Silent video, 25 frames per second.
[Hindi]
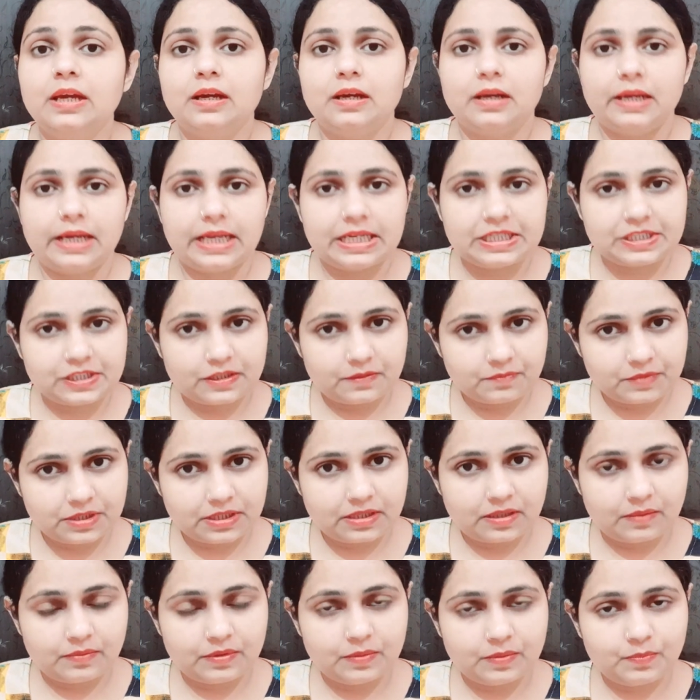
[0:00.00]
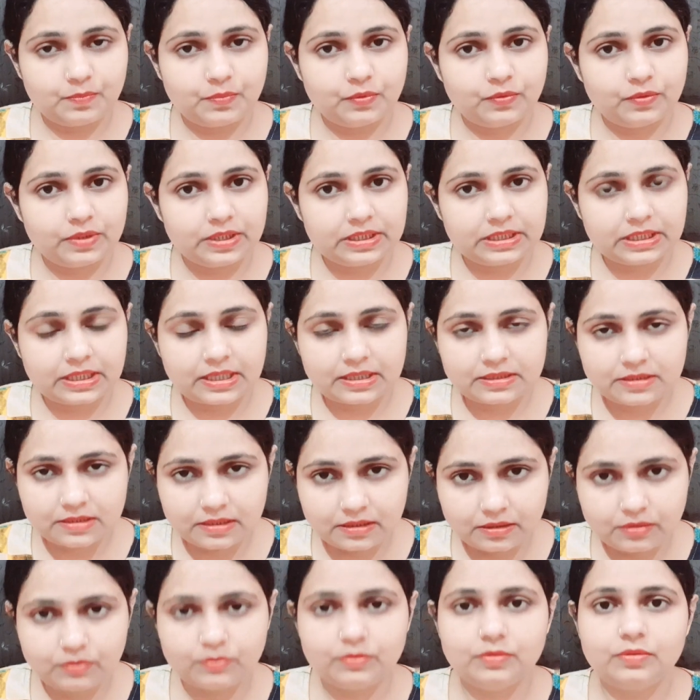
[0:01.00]
कैल्शियम की कमी पूरी तरह से
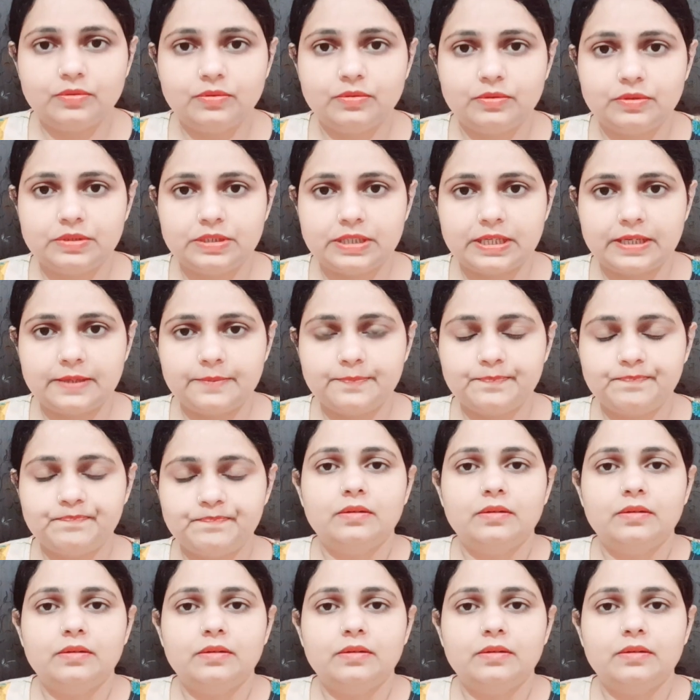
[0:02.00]
दूर हो जाए